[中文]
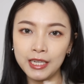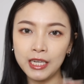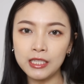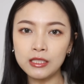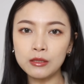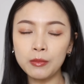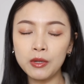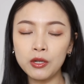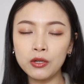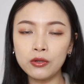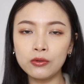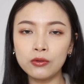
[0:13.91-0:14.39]
阿德
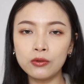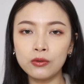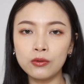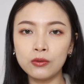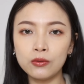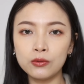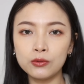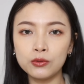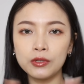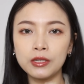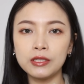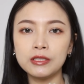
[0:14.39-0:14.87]
们
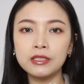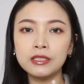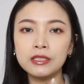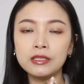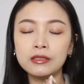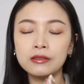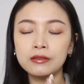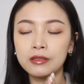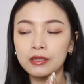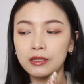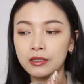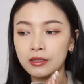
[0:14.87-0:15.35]
露，最
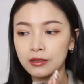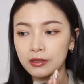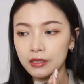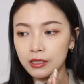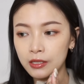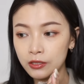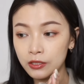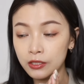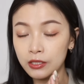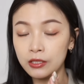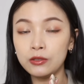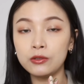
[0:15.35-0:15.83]
近呢，
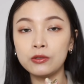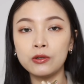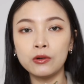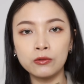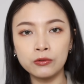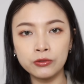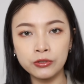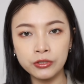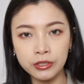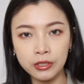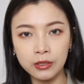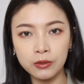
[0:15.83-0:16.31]
疫情又
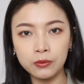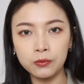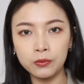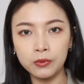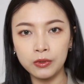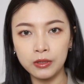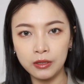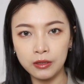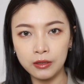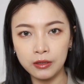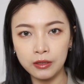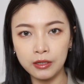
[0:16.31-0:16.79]
升
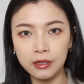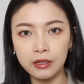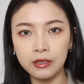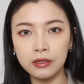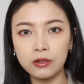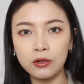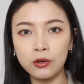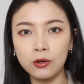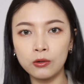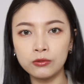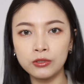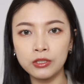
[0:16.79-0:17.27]
温了，
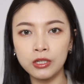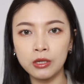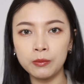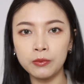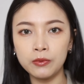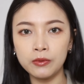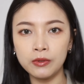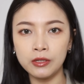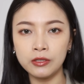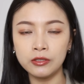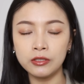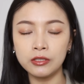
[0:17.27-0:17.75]
口罩
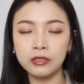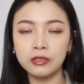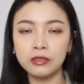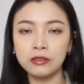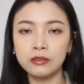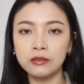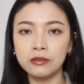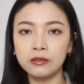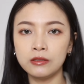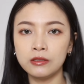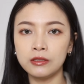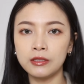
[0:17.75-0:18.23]
不离身的
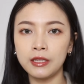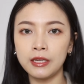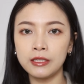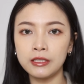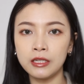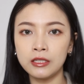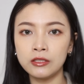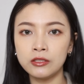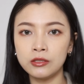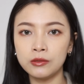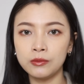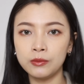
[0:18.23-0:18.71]
日子，大
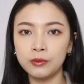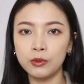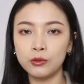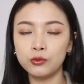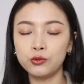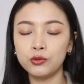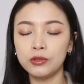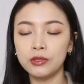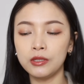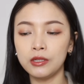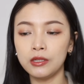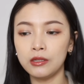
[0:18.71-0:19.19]
家是不是都
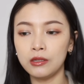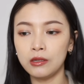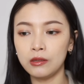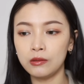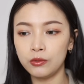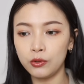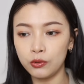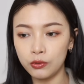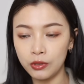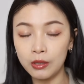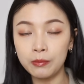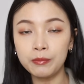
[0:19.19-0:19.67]
觉得
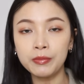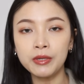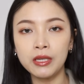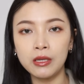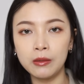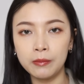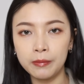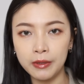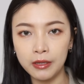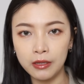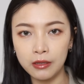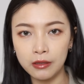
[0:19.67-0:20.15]
有点
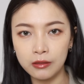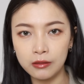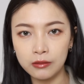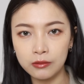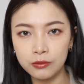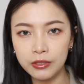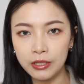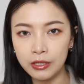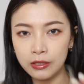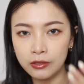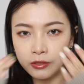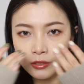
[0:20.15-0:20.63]
疲惫了？
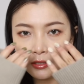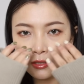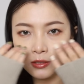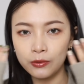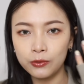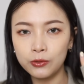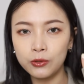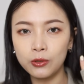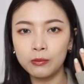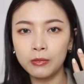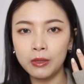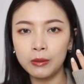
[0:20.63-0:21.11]
眼神
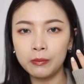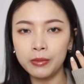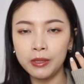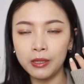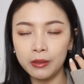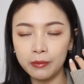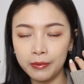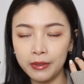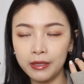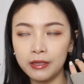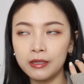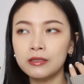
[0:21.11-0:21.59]
充满疲
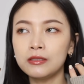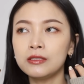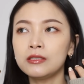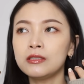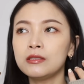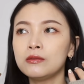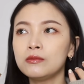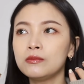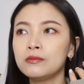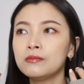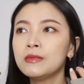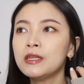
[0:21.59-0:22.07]
惫。可
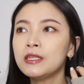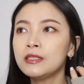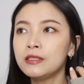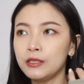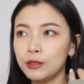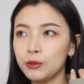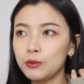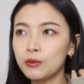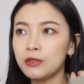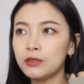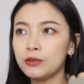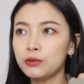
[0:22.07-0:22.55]
是
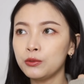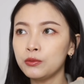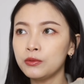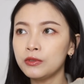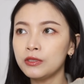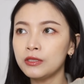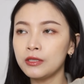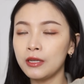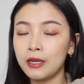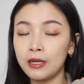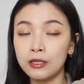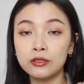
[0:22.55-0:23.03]
尽管如
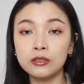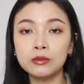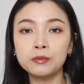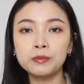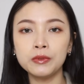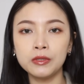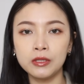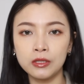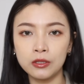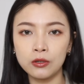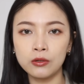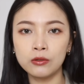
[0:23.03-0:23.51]
此，还是
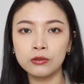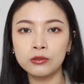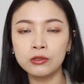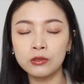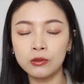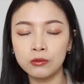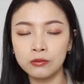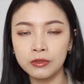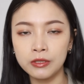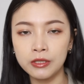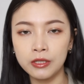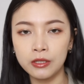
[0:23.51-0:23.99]
不能够
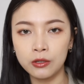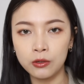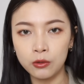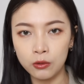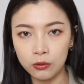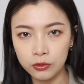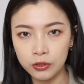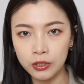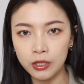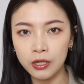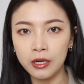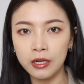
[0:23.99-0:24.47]
松懈，口
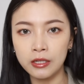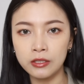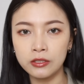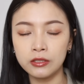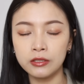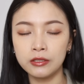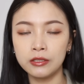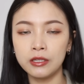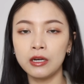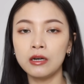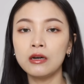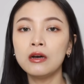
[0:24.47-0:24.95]
罩还
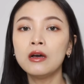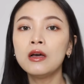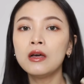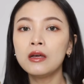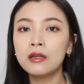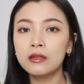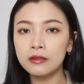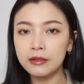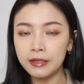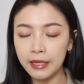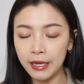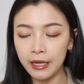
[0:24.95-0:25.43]
是要
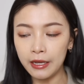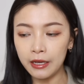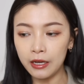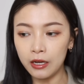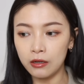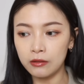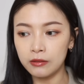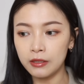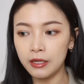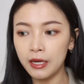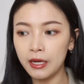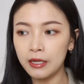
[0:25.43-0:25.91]
戴
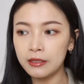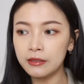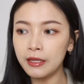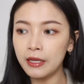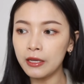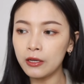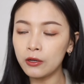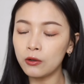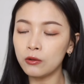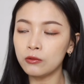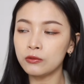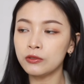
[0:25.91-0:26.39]
好。那
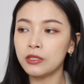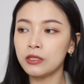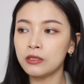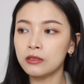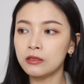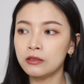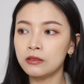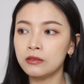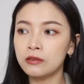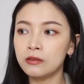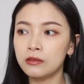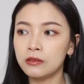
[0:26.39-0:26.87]
戴口罩
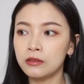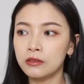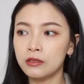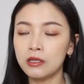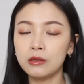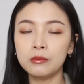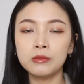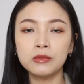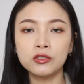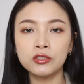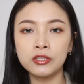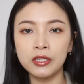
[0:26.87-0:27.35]
的日子
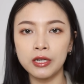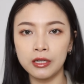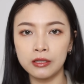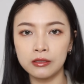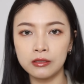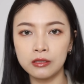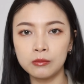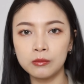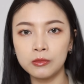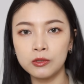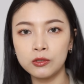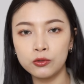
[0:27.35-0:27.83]
那么长
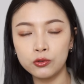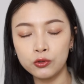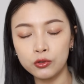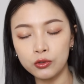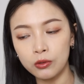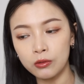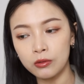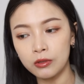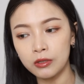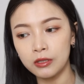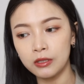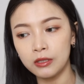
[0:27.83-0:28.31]
那么
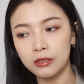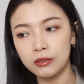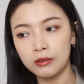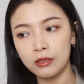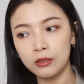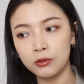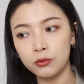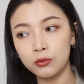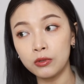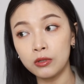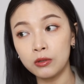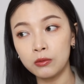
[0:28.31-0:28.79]
久，可能
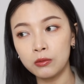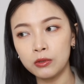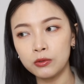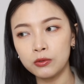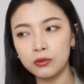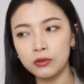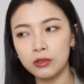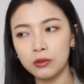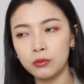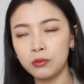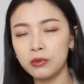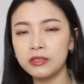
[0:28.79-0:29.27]
很多人会
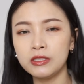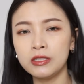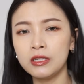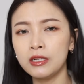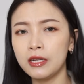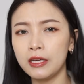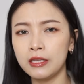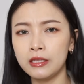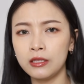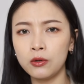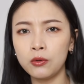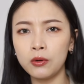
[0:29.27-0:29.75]
觉得我已经
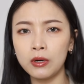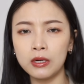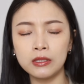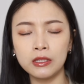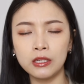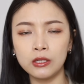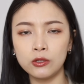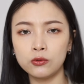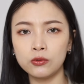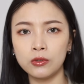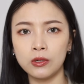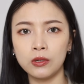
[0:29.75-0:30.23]
懒得化
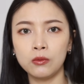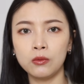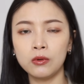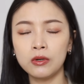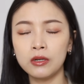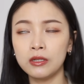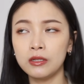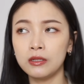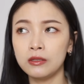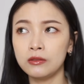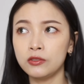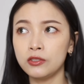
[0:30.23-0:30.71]
底妆，我
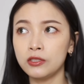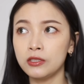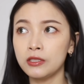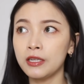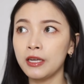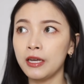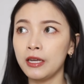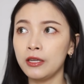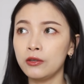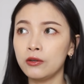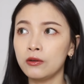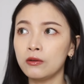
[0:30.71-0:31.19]
可能只
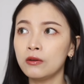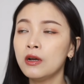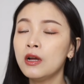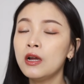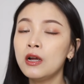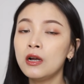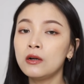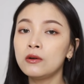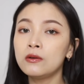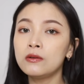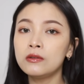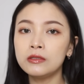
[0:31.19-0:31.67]
改用
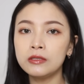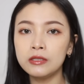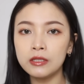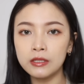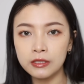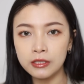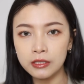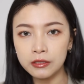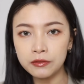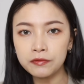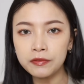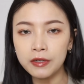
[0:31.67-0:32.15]
润色
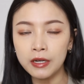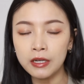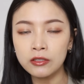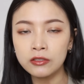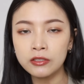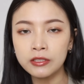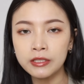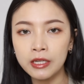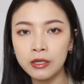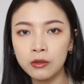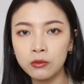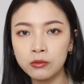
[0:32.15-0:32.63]
型防
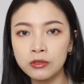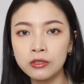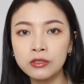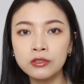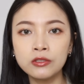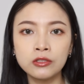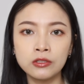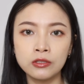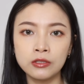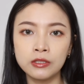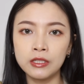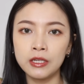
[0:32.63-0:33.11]
晒，或是
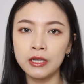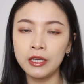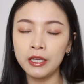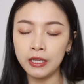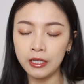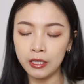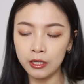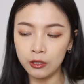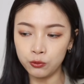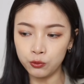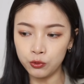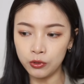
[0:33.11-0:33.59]
只遮黑
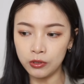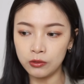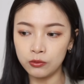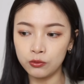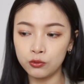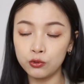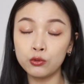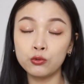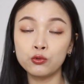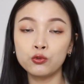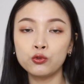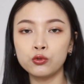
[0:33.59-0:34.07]
眼圈
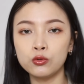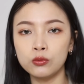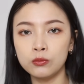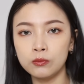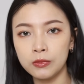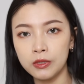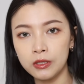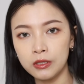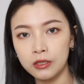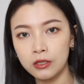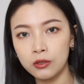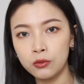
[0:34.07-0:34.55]
就出
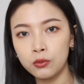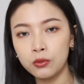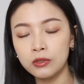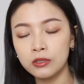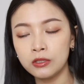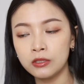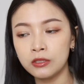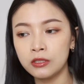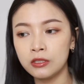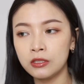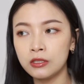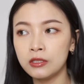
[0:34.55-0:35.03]
门了。或者
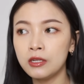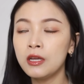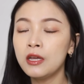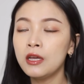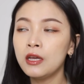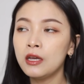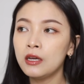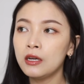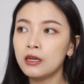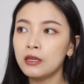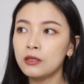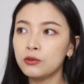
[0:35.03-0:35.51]
是
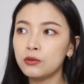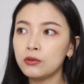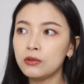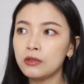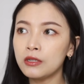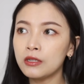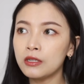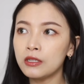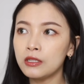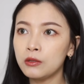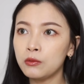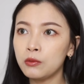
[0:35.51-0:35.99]
很多
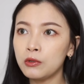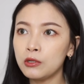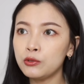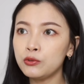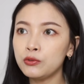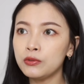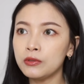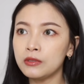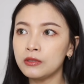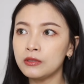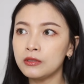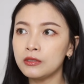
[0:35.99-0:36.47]
人可能会
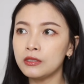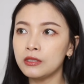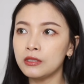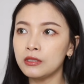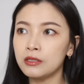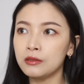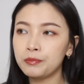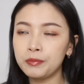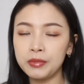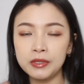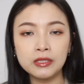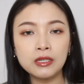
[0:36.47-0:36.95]
选
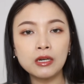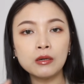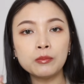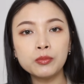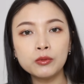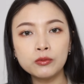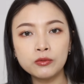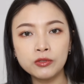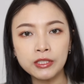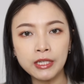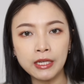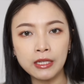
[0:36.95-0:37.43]
择比较
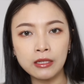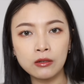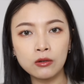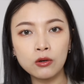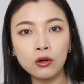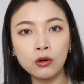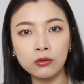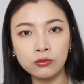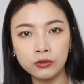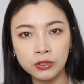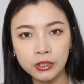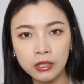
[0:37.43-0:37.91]
不沾
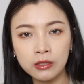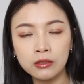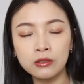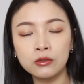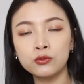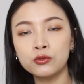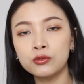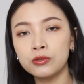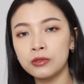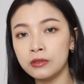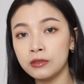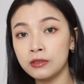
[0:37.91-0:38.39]
口罩的
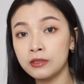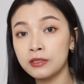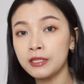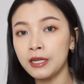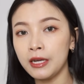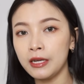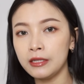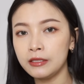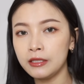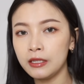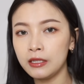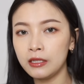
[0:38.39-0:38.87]
唇
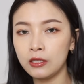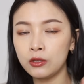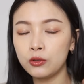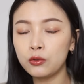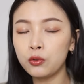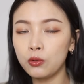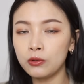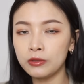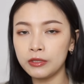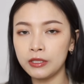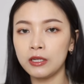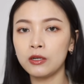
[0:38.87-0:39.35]
彩，这样你
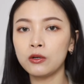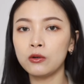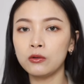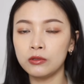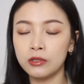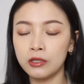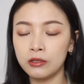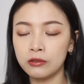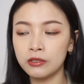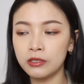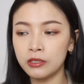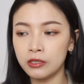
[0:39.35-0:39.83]
脱下口
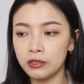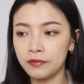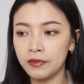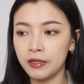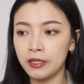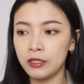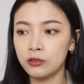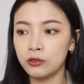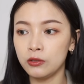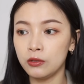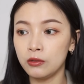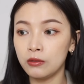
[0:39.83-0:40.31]
罩吃
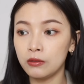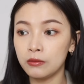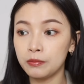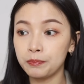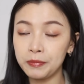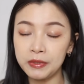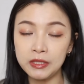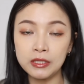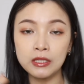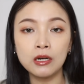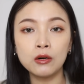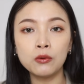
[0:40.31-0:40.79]
饭的时候
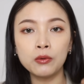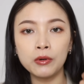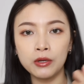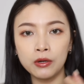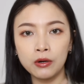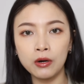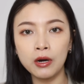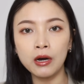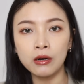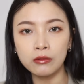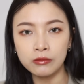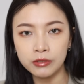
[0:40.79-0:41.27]
比较会
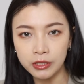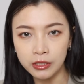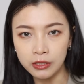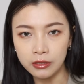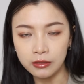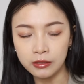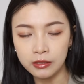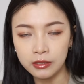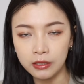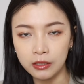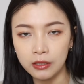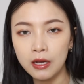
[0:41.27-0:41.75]
有好气
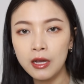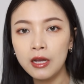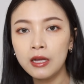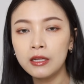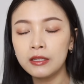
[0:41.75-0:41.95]
色。